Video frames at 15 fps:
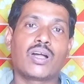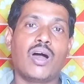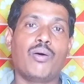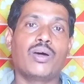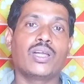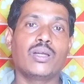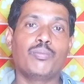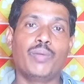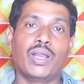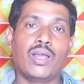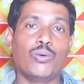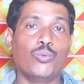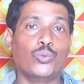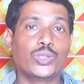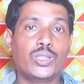বা খাওয়ারের
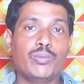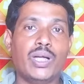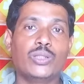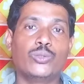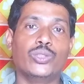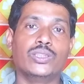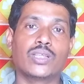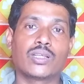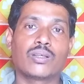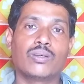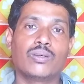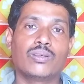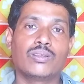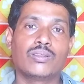বেলা অতিবাহিত হয়ে যায়